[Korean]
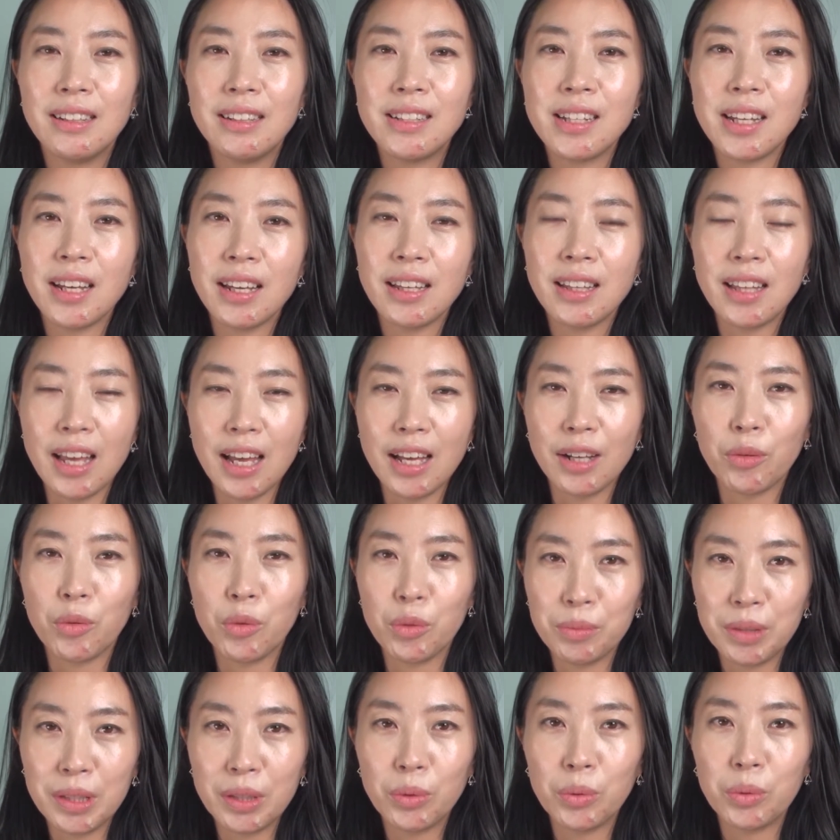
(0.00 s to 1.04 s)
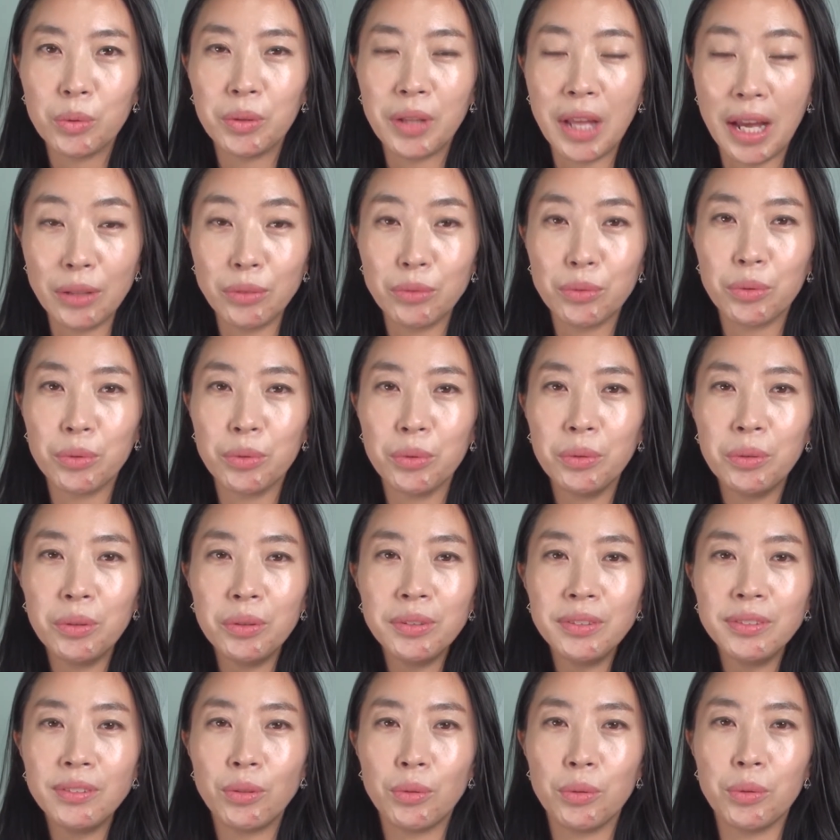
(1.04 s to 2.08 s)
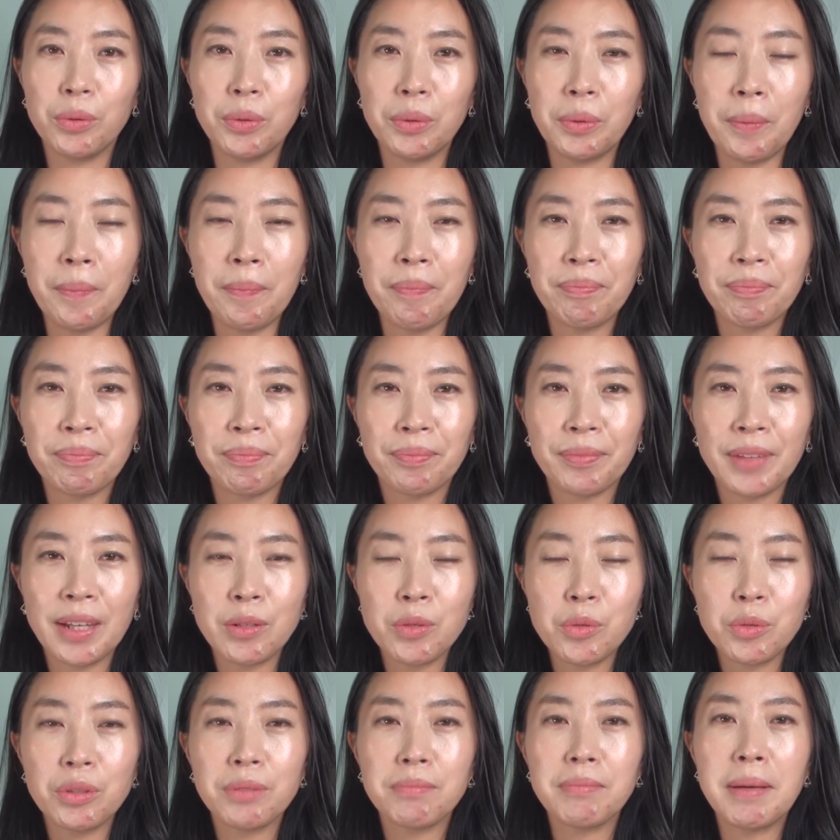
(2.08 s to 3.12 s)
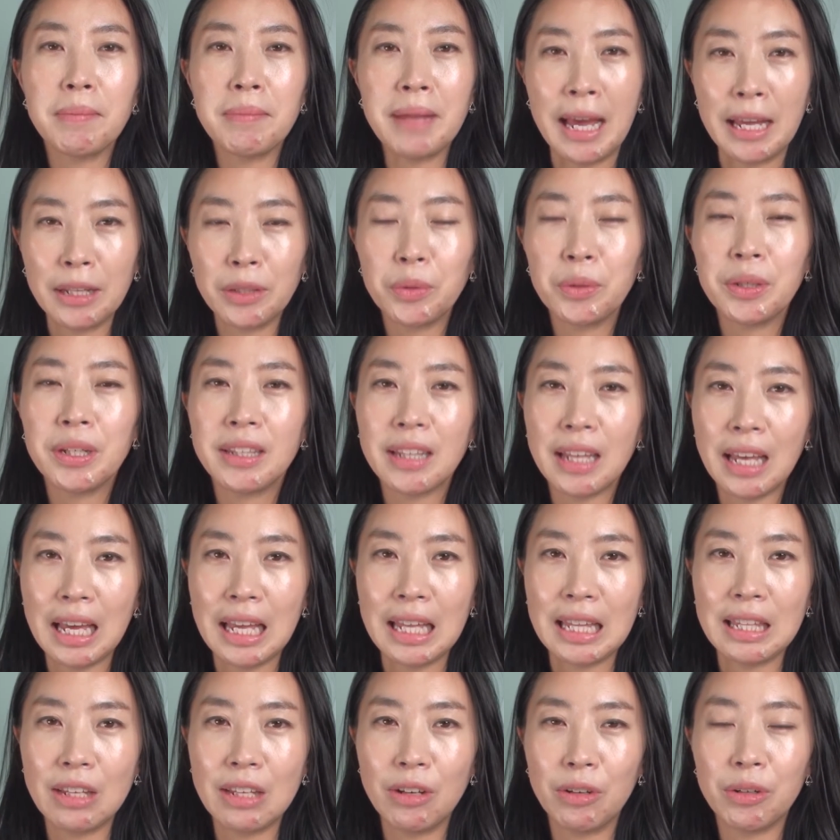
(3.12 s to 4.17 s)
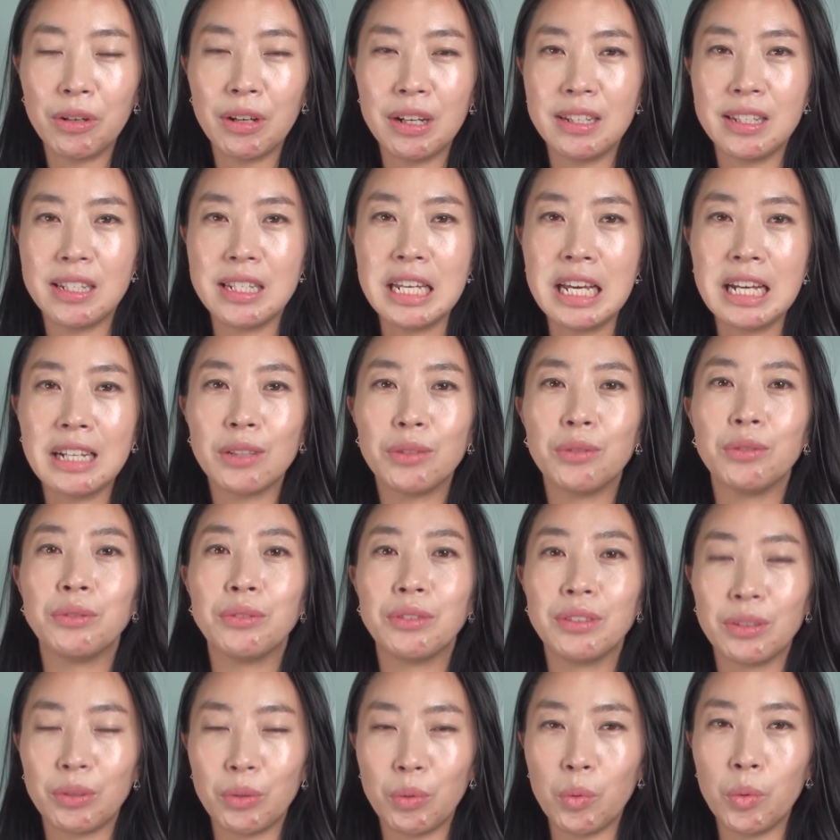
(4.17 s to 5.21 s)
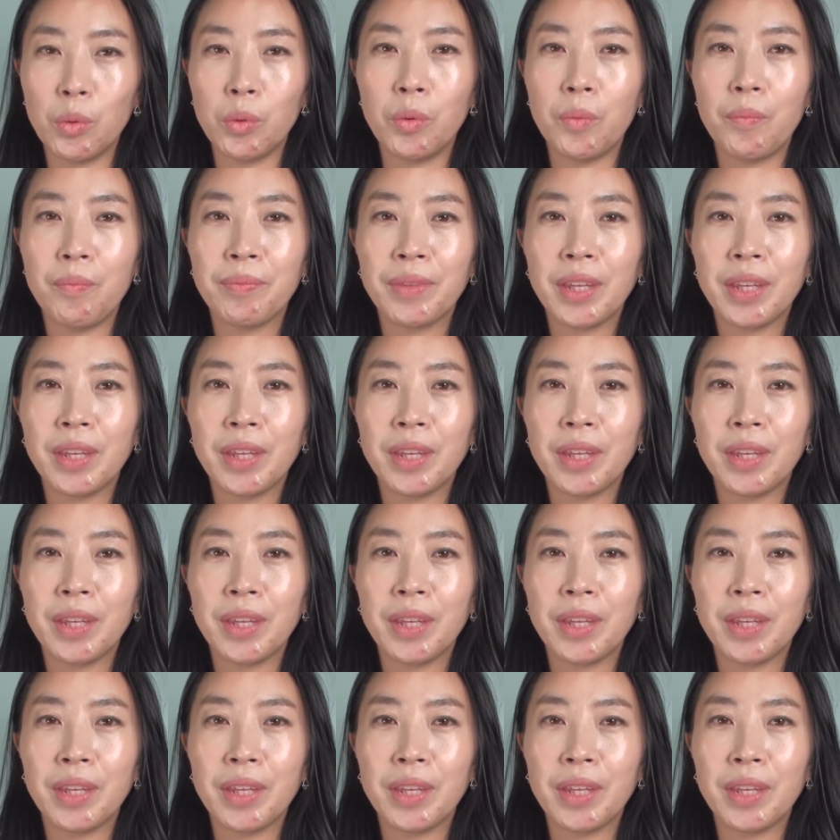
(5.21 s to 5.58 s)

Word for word: 책에 대한 고민도 나누고 또 초등맘 라디오에 대한 여러 가지 이야기도 듣고